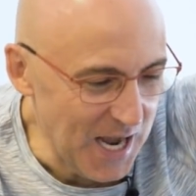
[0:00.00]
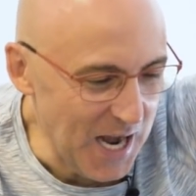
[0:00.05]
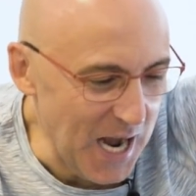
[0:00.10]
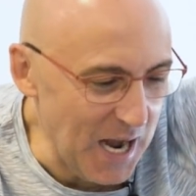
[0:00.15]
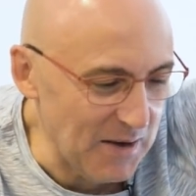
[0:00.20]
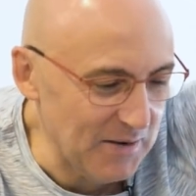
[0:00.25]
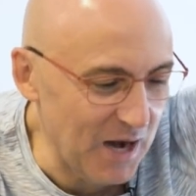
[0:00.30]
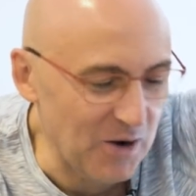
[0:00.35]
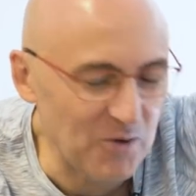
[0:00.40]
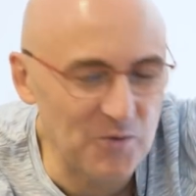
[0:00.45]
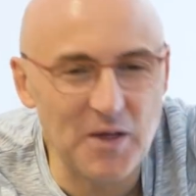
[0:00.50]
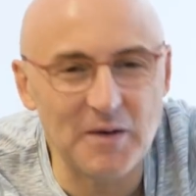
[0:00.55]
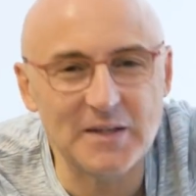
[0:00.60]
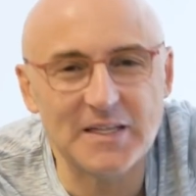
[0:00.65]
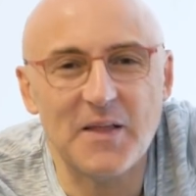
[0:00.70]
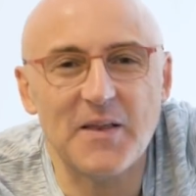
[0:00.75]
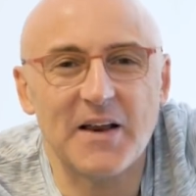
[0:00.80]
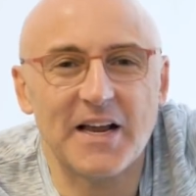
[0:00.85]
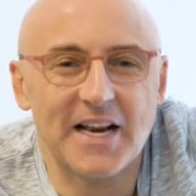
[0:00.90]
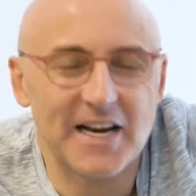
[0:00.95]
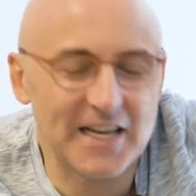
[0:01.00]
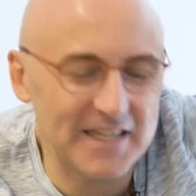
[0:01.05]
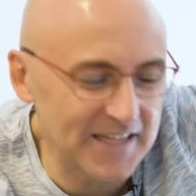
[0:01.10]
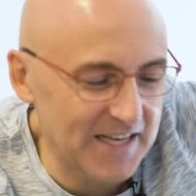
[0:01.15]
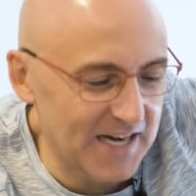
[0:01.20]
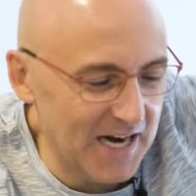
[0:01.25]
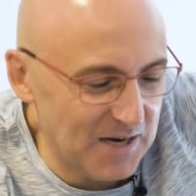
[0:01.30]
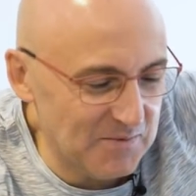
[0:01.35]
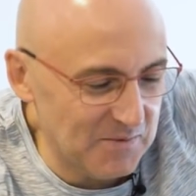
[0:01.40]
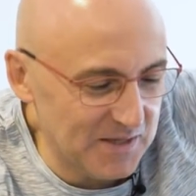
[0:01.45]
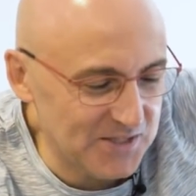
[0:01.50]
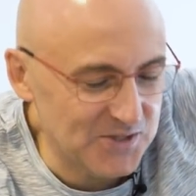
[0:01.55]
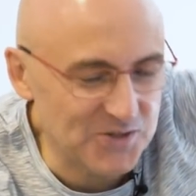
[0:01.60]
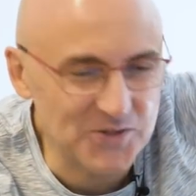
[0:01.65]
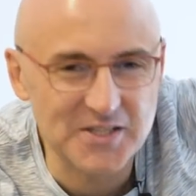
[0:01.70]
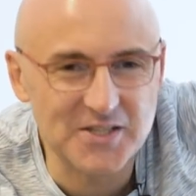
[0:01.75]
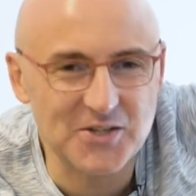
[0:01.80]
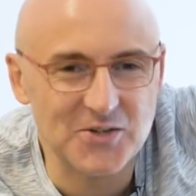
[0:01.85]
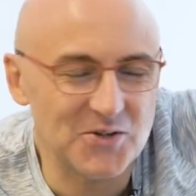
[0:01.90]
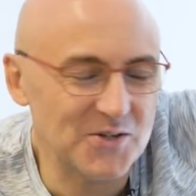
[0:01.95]
a ver, algún día me tendré que retirar, macho.
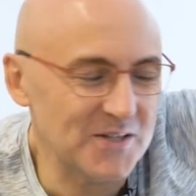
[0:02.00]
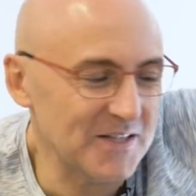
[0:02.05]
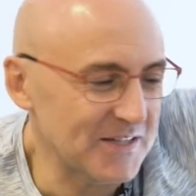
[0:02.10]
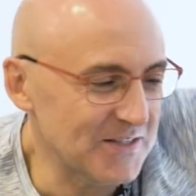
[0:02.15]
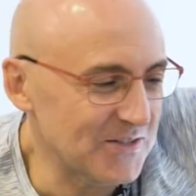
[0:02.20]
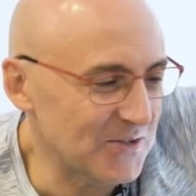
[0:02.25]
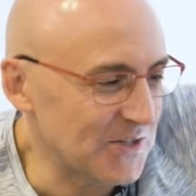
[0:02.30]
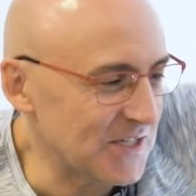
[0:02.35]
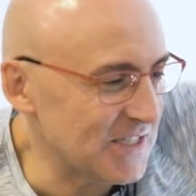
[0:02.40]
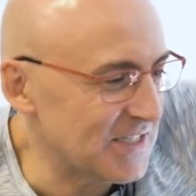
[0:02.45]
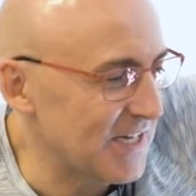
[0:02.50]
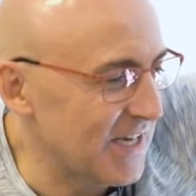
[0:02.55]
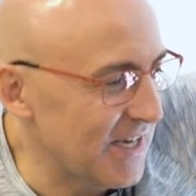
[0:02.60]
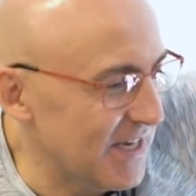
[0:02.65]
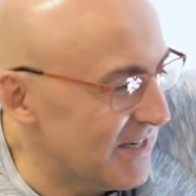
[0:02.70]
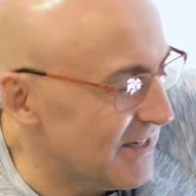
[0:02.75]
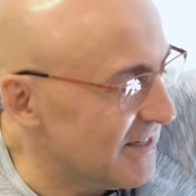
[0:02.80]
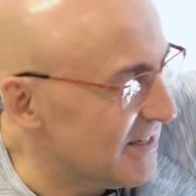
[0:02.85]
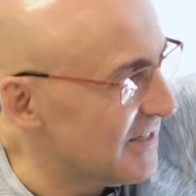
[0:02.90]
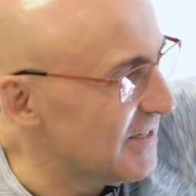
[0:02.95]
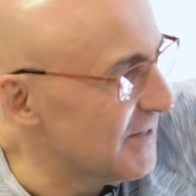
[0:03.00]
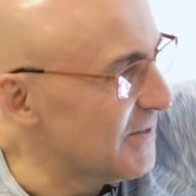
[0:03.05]
Esto, yo qué sé.